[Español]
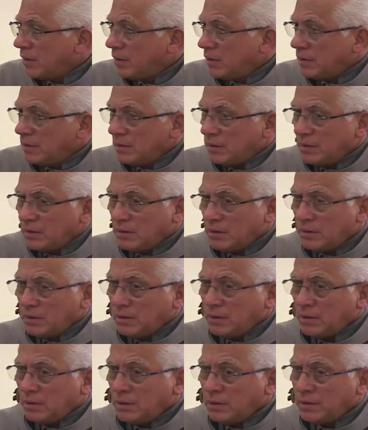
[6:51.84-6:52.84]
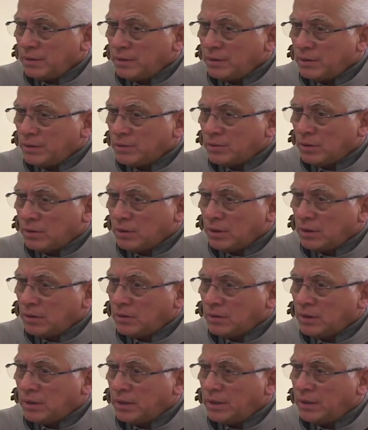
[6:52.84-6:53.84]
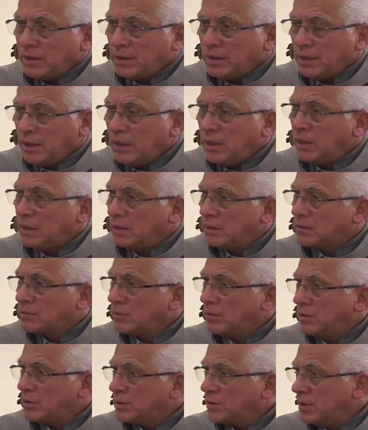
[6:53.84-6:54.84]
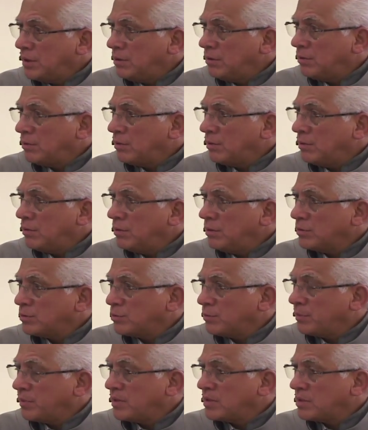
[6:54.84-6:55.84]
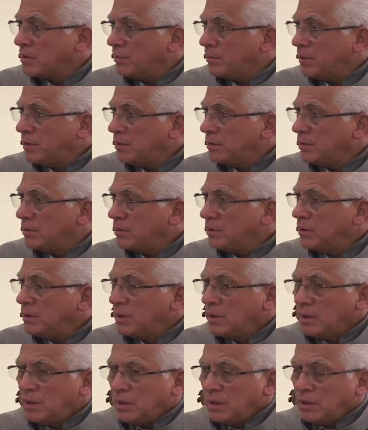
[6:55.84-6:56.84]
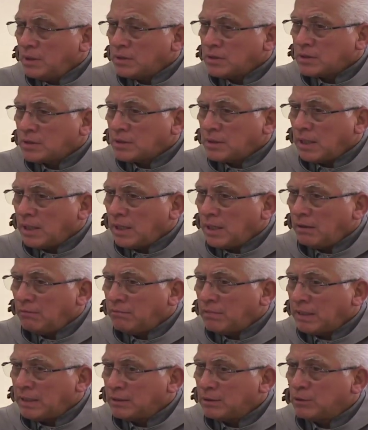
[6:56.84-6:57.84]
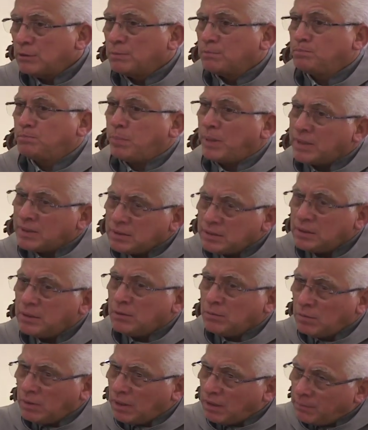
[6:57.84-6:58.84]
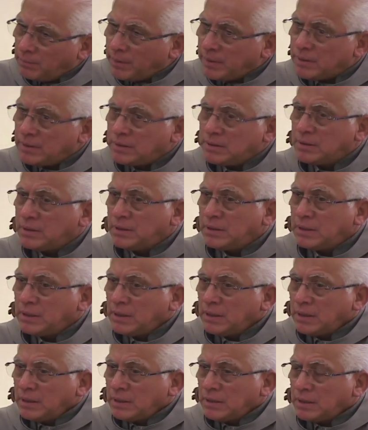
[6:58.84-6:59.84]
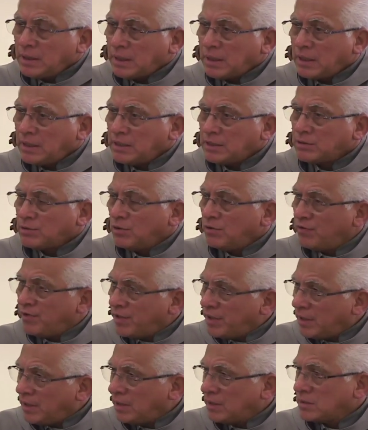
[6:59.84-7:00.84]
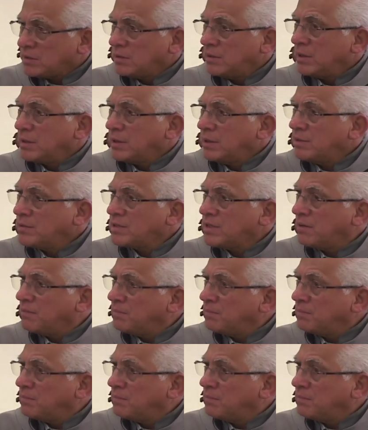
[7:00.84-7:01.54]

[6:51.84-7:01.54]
y yo creo que él, conociéndolo en su pensamiento, está hablando particularmente de aquellas ovejas, de aquellos